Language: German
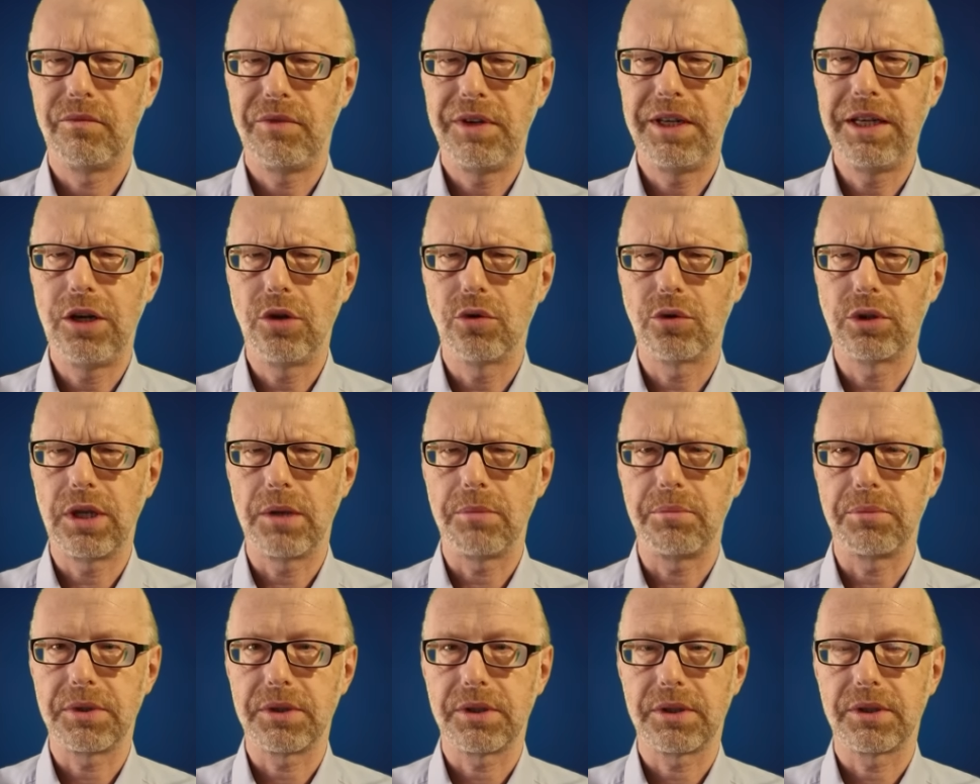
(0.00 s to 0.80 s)

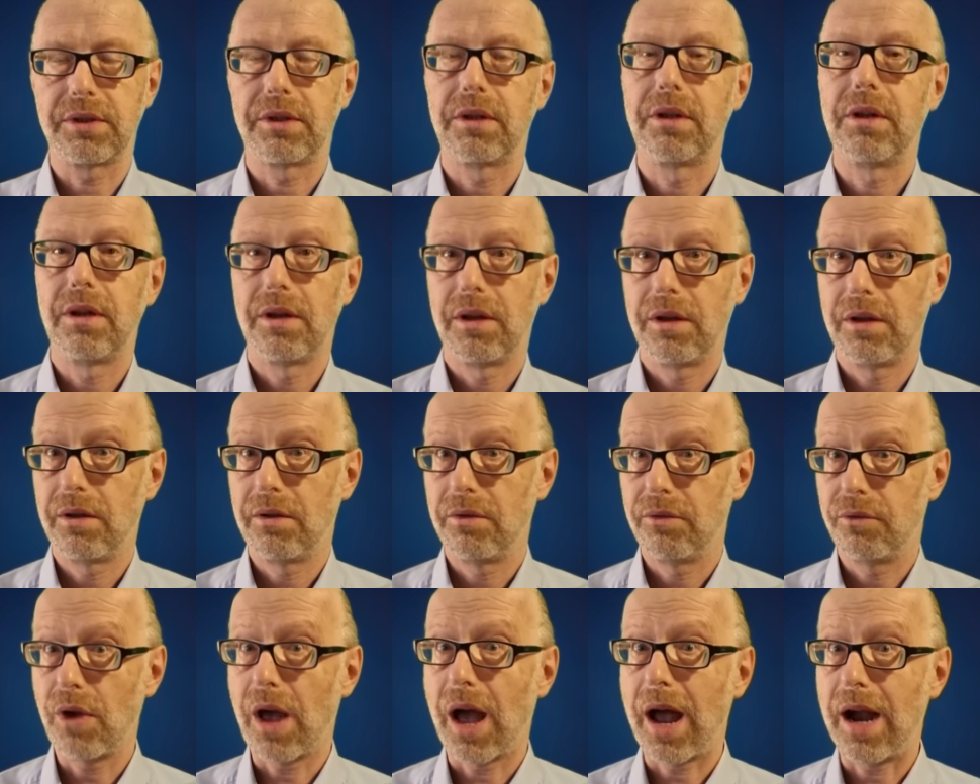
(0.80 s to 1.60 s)
Videotipps.
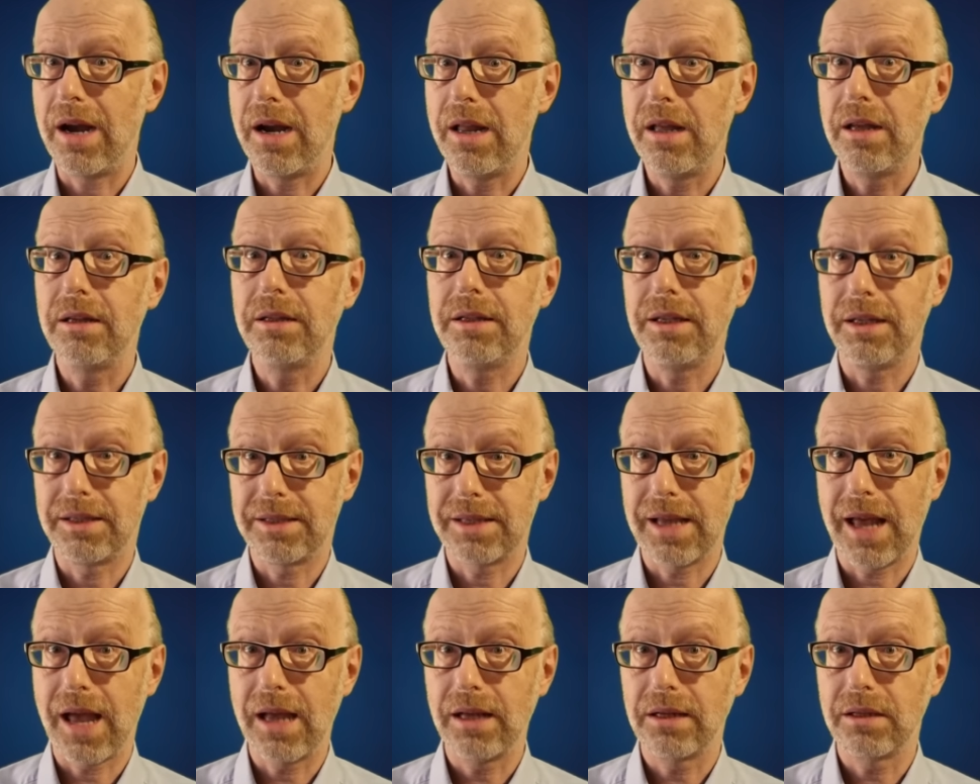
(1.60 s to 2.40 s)
Für alle, die
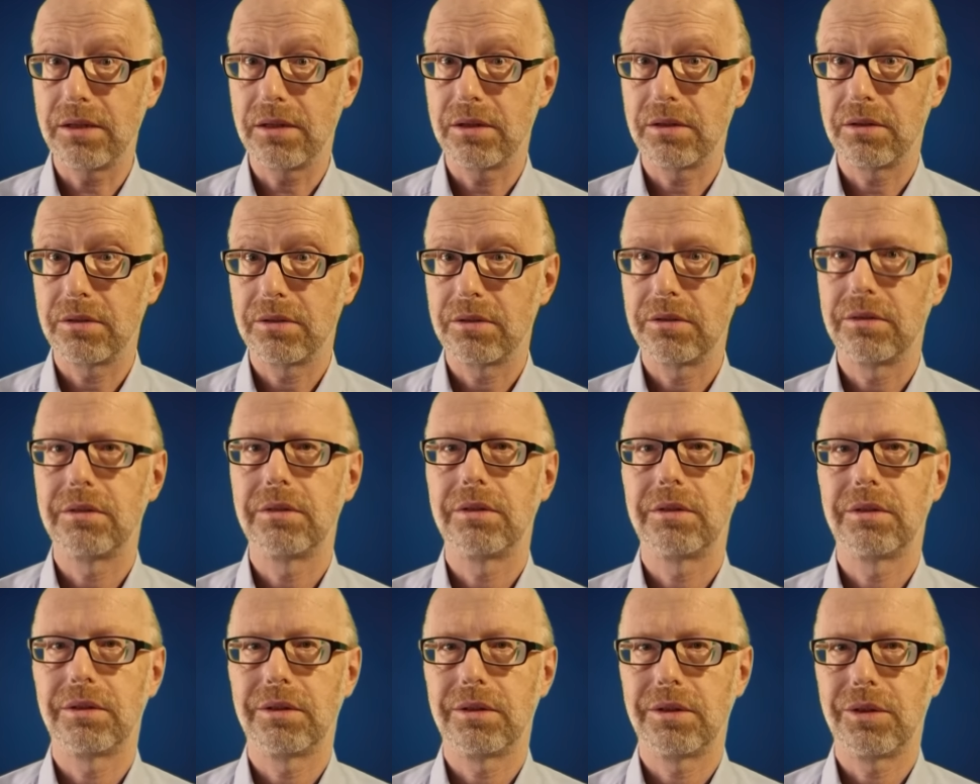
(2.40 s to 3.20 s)
Zeit
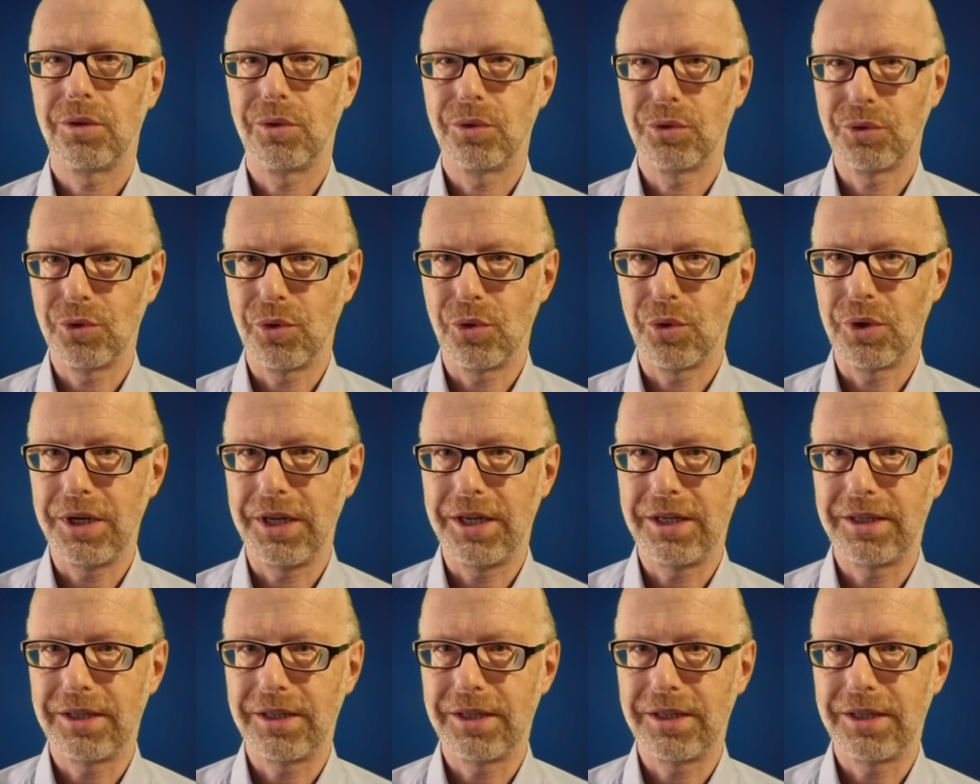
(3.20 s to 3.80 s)
und noch